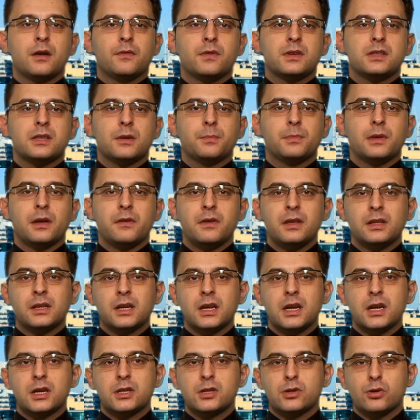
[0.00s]
возобновит
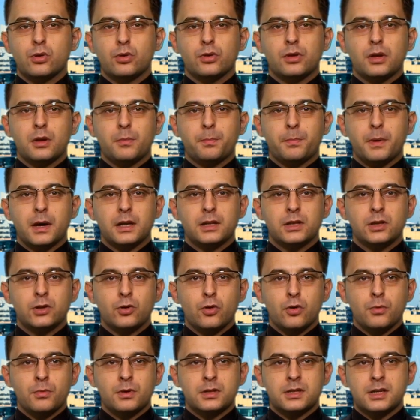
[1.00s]
коррекционный
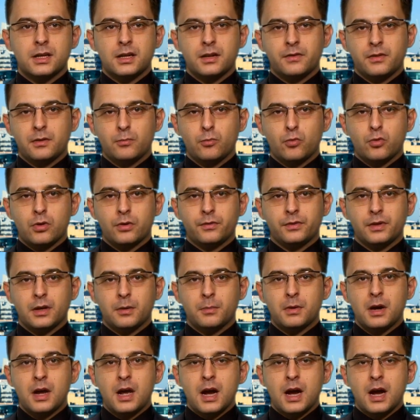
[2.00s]
подъем к целевым уровням